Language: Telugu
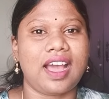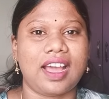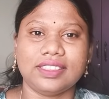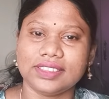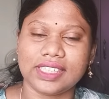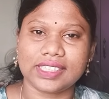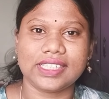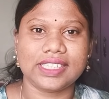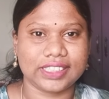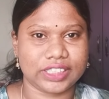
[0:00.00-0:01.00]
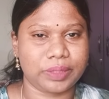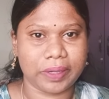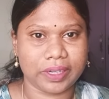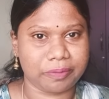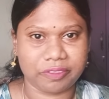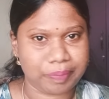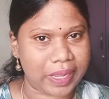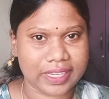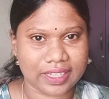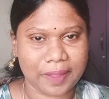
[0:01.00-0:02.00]
అందరికీ ఇష్టమైన
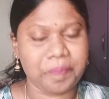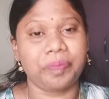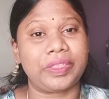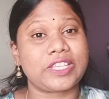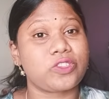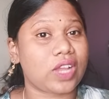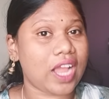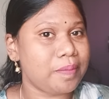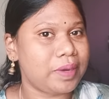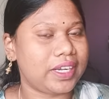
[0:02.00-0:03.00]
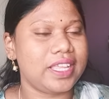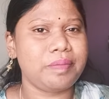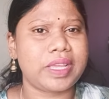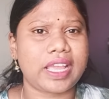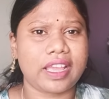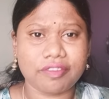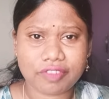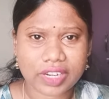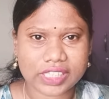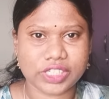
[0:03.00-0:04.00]
పని కదా సో కాబట్టి మీకు
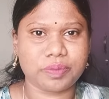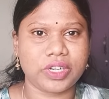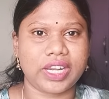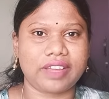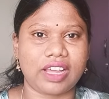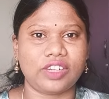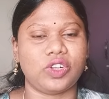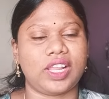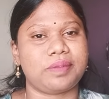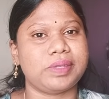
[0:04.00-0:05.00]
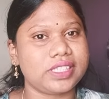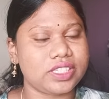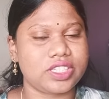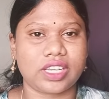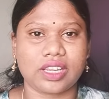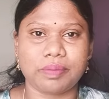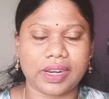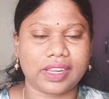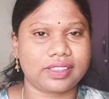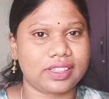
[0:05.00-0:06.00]
ఎవరు ఇష్టం ఉంటే వాళ్ళు లైక్ మీ సిస్టర్
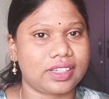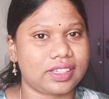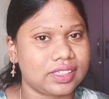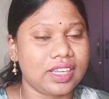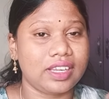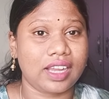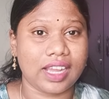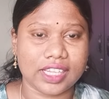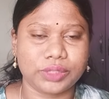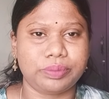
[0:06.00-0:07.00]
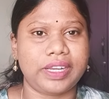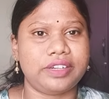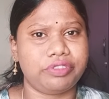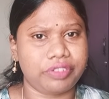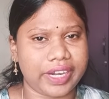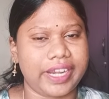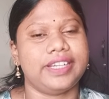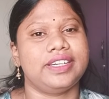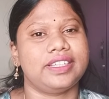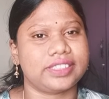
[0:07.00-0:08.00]
బ్రదర్ హస్బెండ్
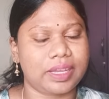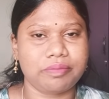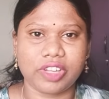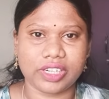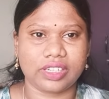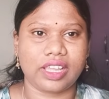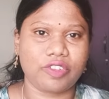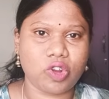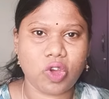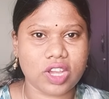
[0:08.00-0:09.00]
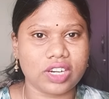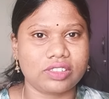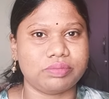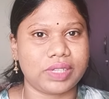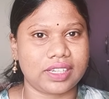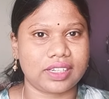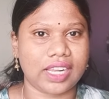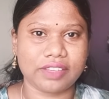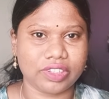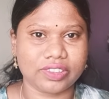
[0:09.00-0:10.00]
ఫ్రెండ్ సమ్వన్ ఎవరో ఒకరు మన
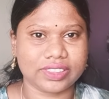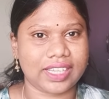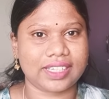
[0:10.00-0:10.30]
లైఫ్లో ఉంటారు